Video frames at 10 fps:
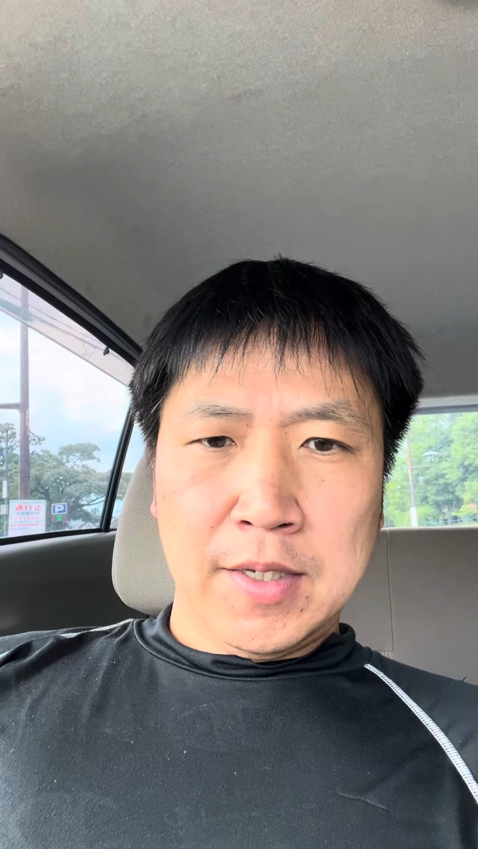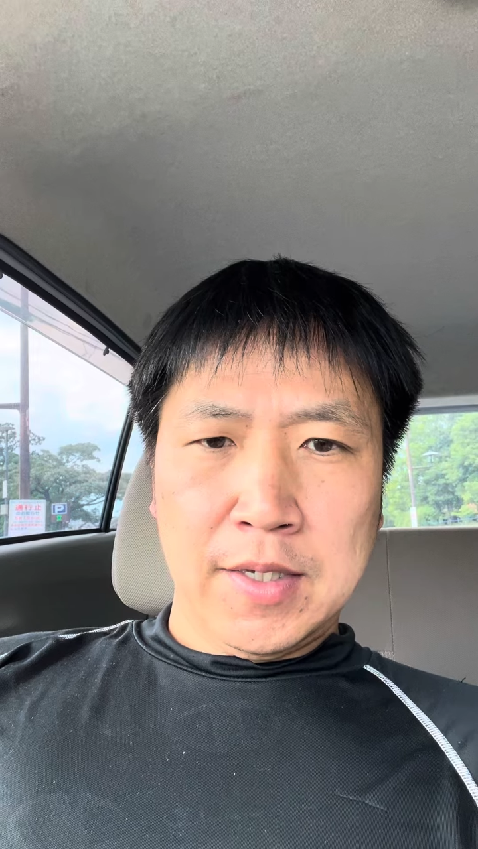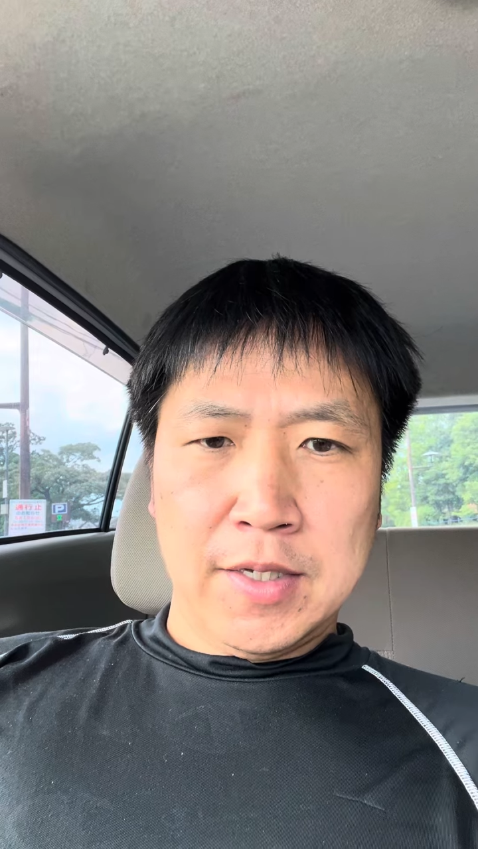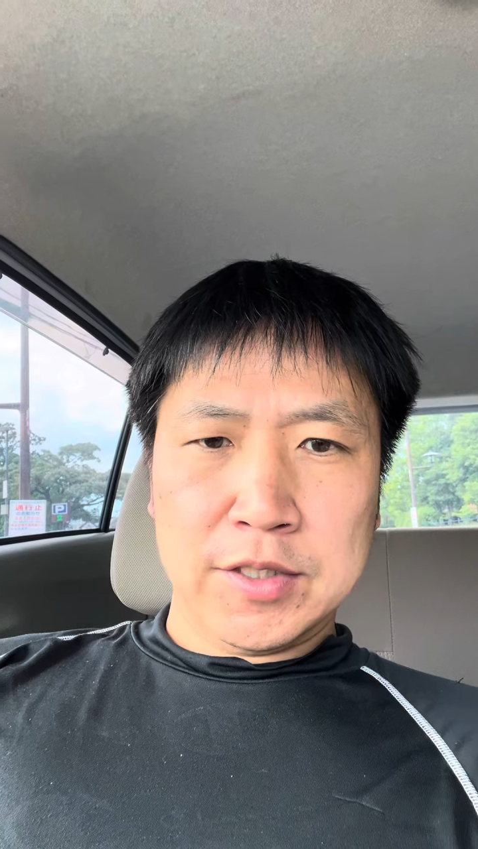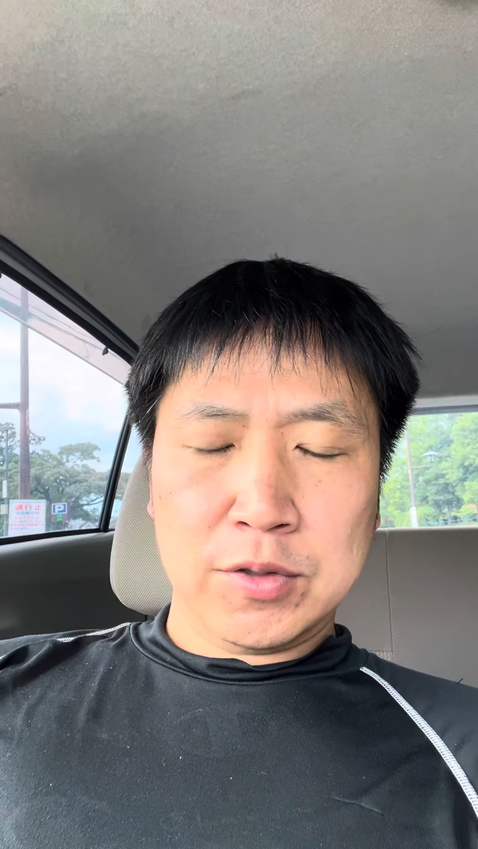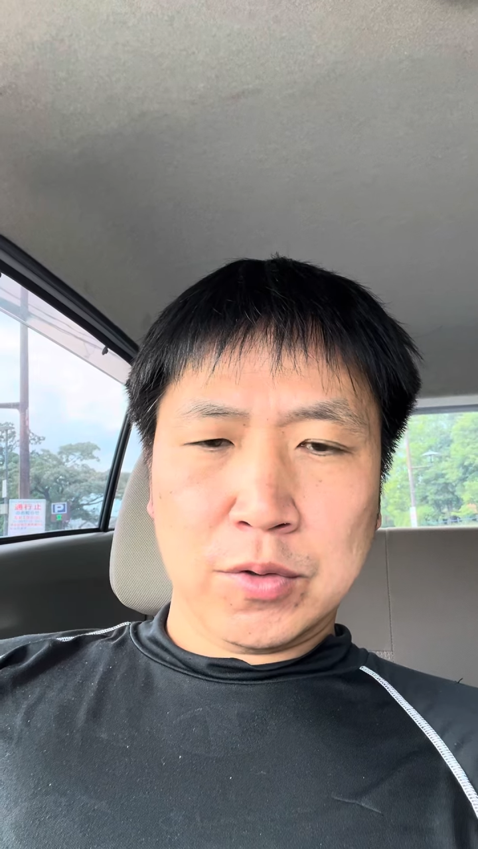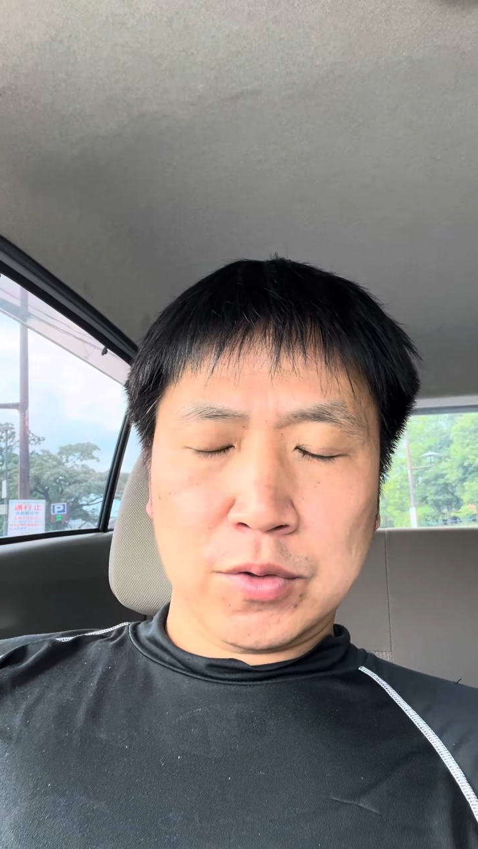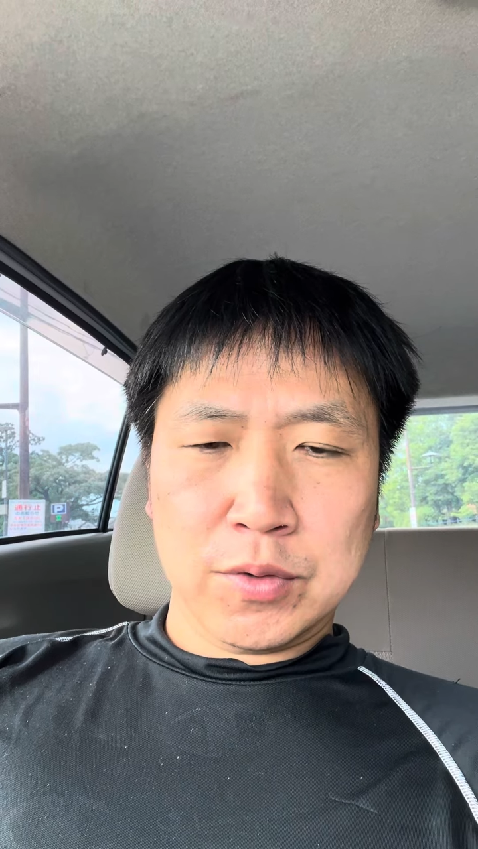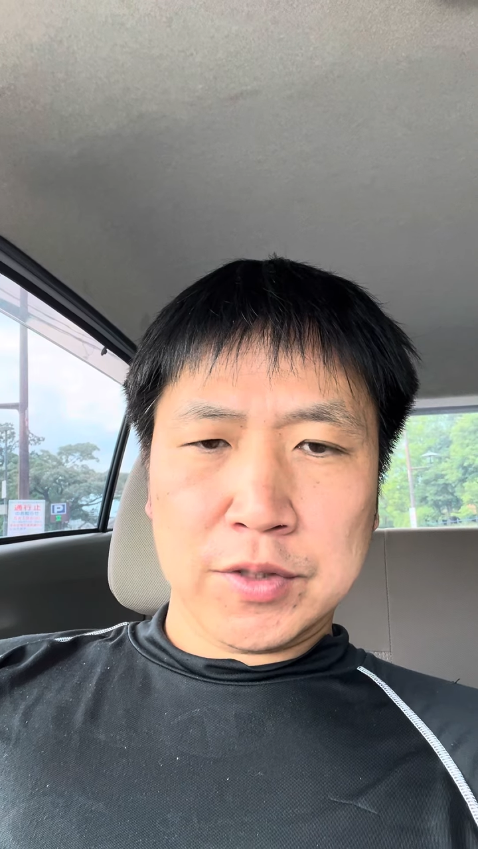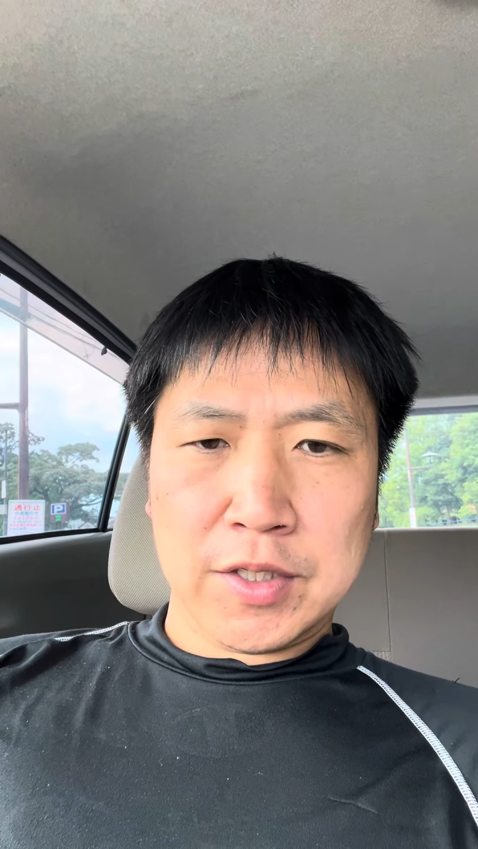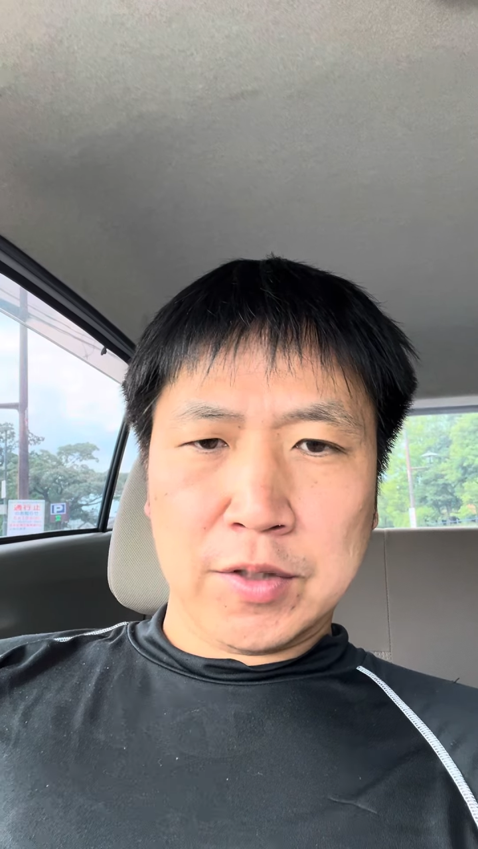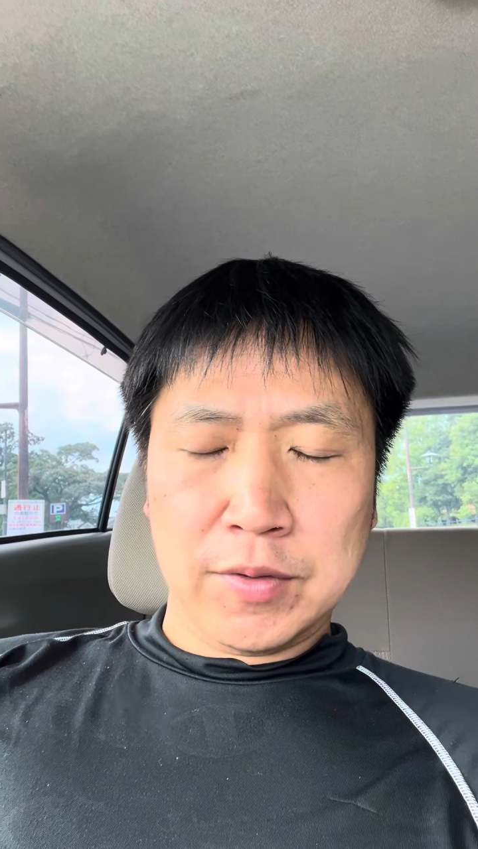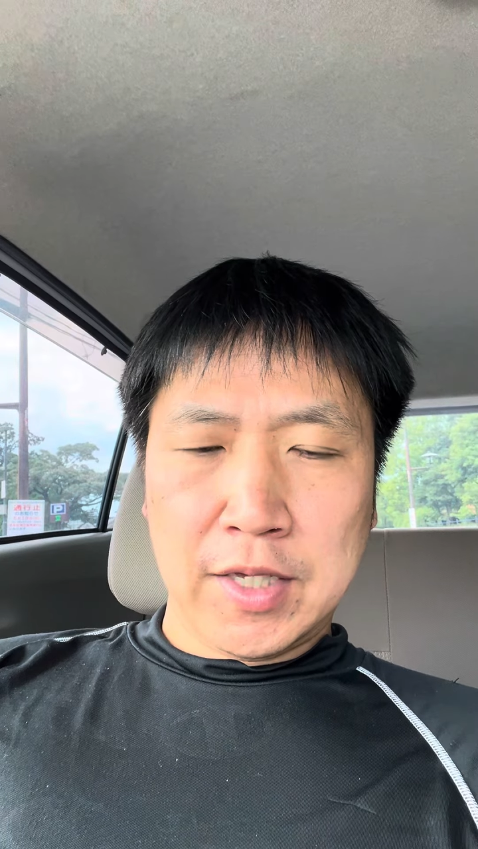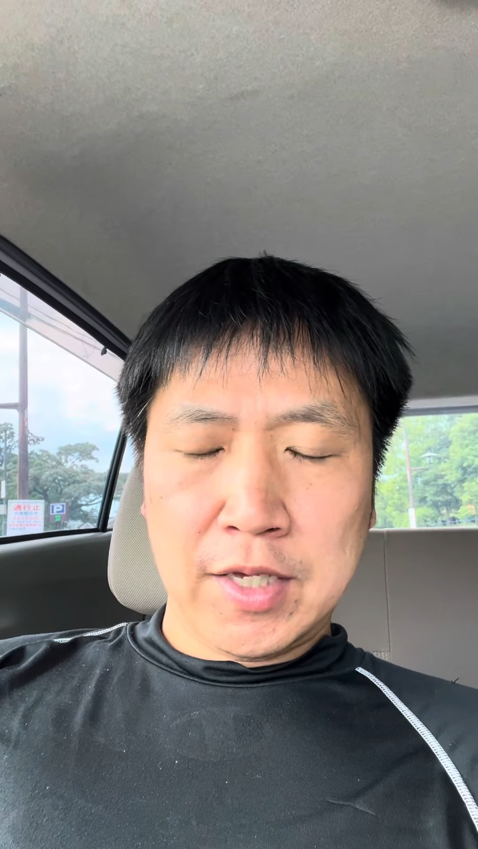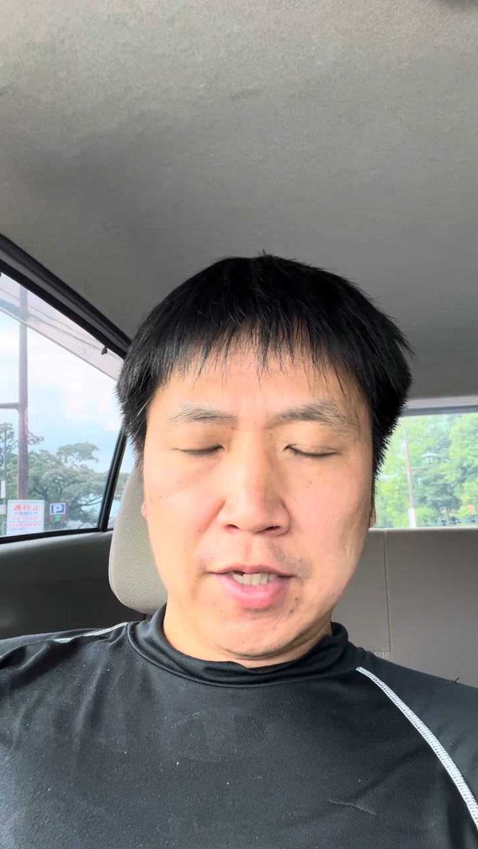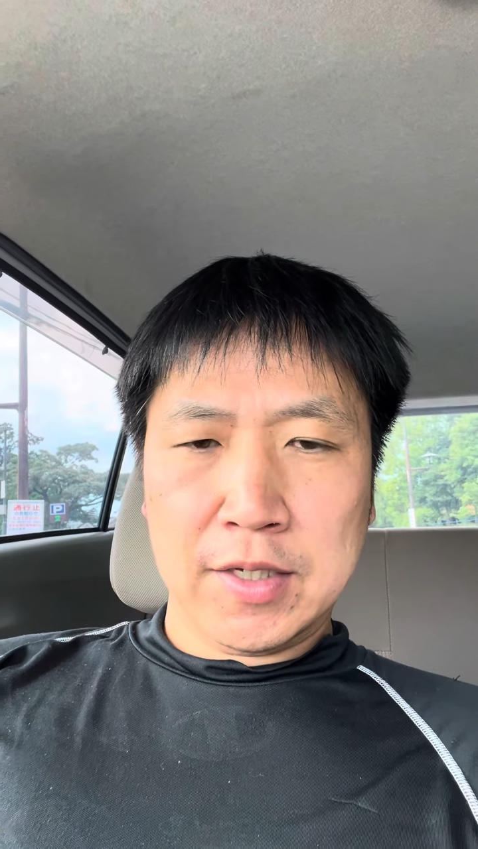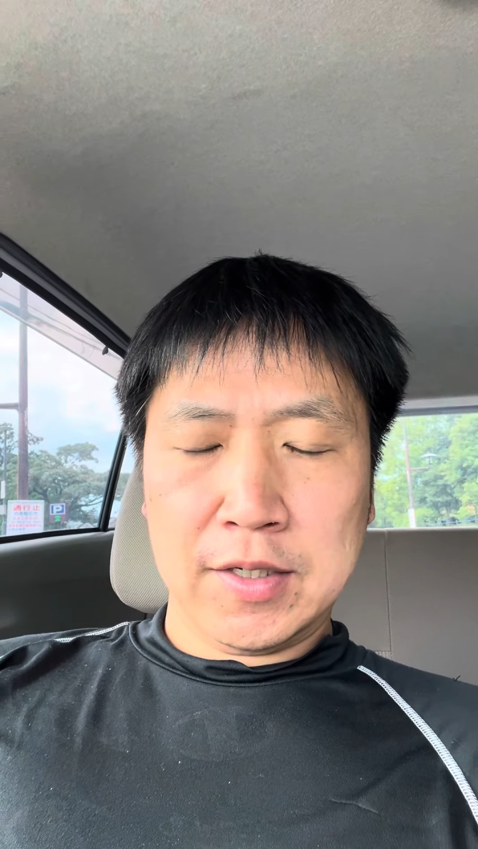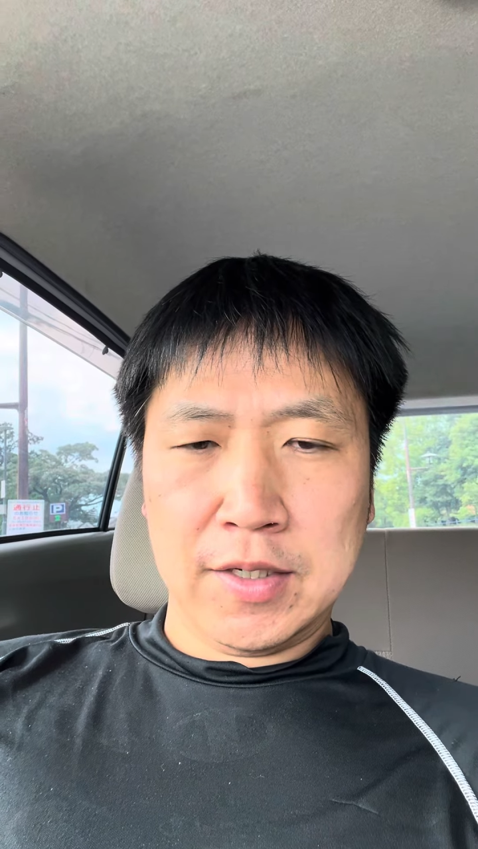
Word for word: えー、人工透析をね、